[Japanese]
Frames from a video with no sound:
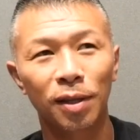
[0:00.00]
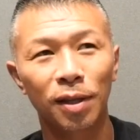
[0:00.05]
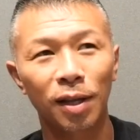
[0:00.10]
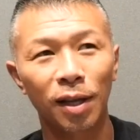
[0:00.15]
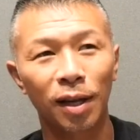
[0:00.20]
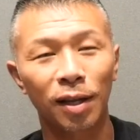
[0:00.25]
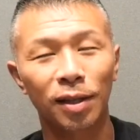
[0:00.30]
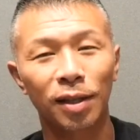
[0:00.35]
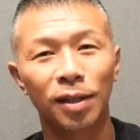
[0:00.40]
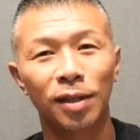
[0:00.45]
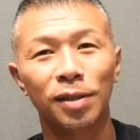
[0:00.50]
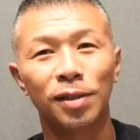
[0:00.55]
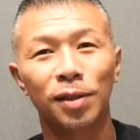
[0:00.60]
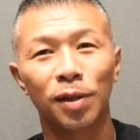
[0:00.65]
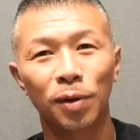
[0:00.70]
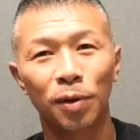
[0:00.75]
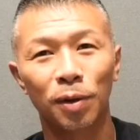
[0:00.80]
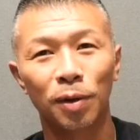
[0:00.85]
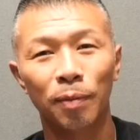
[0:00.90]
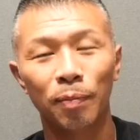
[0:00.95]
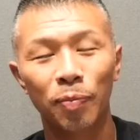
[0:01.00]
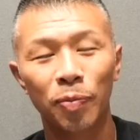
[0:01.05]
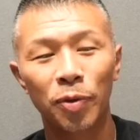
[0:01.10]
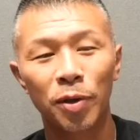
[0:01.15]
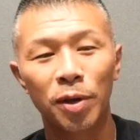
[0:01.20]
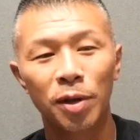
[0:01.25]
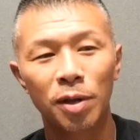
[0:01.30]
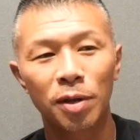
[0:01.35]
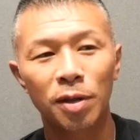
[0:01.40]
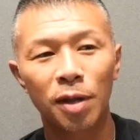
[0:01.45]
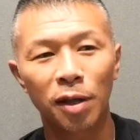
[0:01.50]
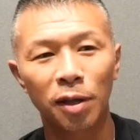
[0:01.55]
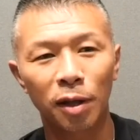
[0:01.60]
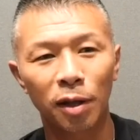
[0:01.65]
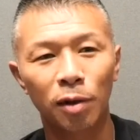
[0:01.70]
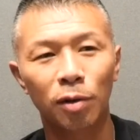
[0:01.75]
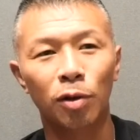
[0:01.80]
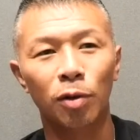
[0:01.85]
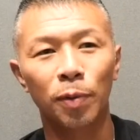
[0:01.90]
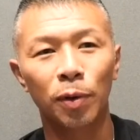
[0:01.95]
てやってたんですけど何気
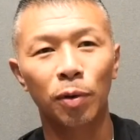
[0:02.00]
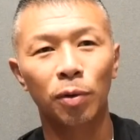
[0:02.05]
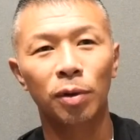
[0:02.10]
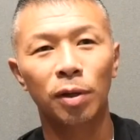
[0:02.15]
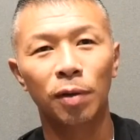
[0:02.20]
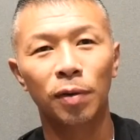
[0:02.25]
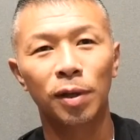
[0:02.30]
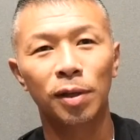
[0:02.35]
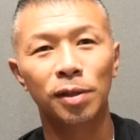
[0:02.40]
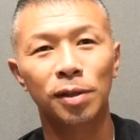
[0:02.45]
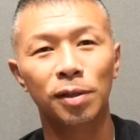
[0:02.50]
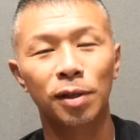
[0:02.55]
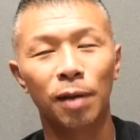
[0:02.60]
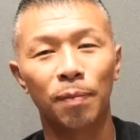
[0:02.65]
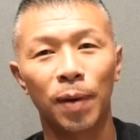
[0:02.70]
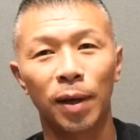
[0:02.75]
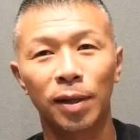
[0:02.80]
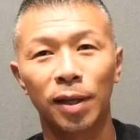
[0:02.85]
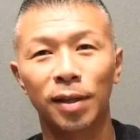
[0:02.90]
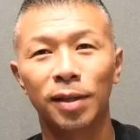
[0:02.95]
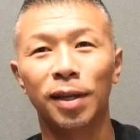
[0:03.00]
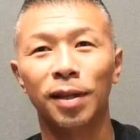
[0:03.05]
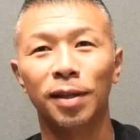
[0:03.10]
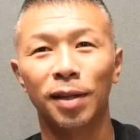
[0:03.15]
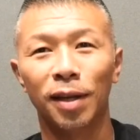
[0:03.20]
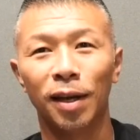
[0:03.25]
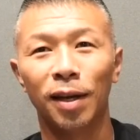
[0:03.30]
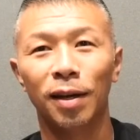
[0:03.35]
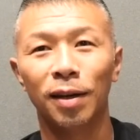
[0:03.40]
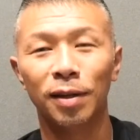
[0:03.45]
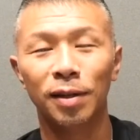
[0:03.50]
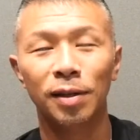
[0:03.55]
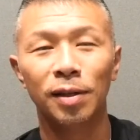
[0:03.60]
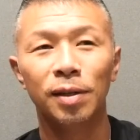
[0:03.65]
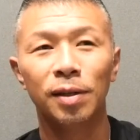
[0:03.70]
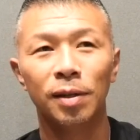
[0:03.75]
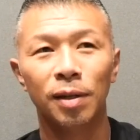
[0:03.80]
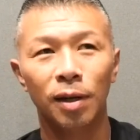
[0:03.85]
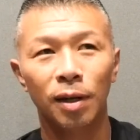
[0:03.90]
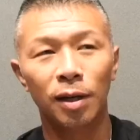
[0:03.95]
なく踏み込んだワンツーやっぱ当たったんで
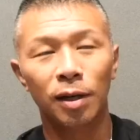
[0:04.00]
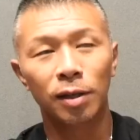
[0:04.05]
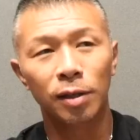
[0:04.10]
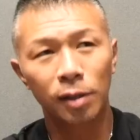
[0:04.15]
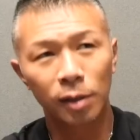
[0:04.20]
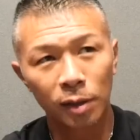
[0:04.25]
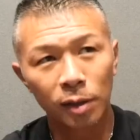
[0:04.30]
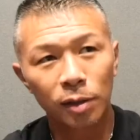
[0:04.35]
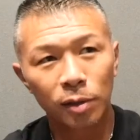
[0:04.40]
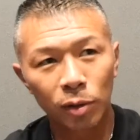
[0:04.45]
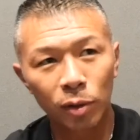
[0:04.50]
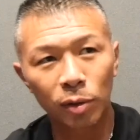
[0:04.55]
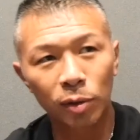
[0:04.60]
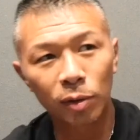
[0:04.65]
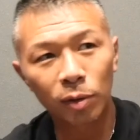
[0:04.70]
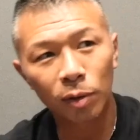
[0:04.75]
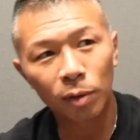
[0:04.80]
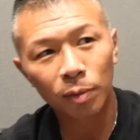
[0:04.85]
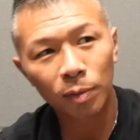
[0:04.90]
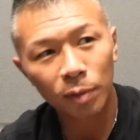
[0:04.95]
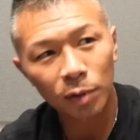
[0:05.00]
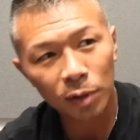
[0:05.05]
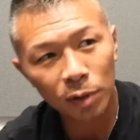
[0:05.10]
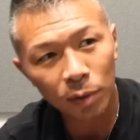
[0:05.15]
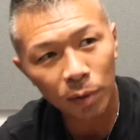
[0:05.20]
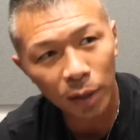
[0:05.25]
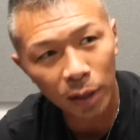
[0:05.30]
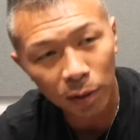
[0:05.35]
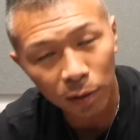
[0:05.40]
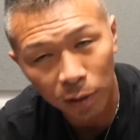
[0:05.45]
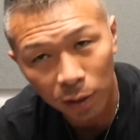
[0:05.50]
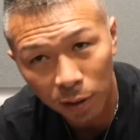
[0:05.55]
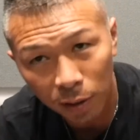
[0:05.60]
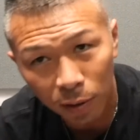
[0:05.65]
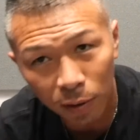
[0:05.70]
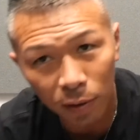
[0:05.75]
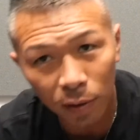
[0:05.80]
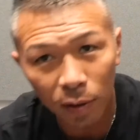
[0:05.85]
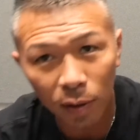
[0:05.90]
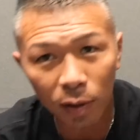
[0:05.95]
あちょっとストレートに
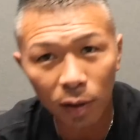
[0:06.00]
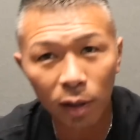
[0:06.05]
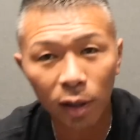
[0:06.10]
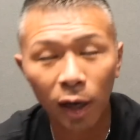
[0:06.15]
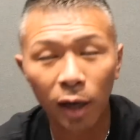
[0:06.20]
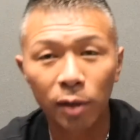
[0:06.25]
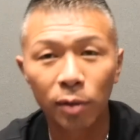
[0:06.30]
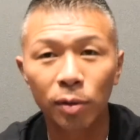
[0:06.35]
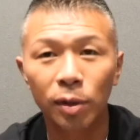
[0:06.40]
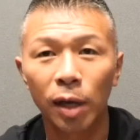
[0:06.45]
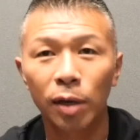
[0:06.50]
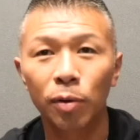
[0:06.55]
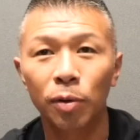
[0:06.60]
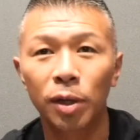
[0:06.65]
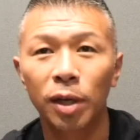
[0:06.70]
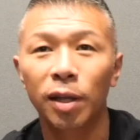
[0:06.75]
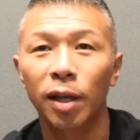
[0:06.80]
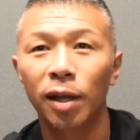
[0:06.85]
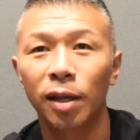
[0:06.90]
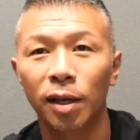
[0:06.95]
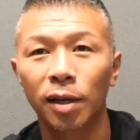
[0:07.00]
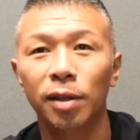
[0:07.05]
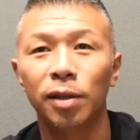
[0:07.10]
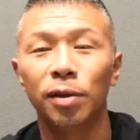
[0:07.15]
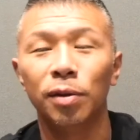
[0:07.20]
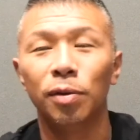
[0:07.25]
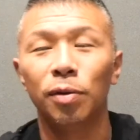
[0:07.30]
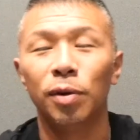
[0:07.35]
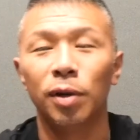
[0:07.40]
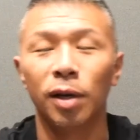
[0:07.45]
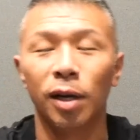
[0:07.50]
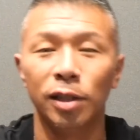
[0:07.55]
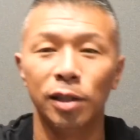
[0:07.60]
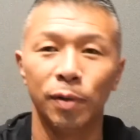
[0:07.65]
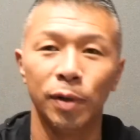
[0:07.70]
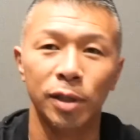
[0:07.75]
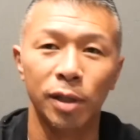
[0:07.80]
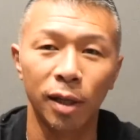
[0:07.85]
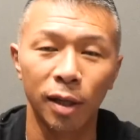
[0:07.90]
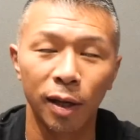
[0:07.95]
意外と対応できたなっていうのは感じ
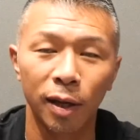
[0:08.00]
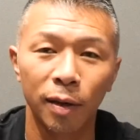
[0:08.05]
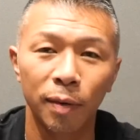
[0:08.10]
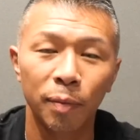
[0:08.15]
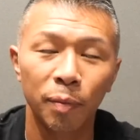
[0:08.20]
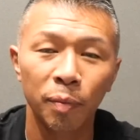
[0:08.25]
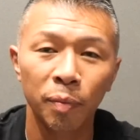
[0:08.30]
ましたね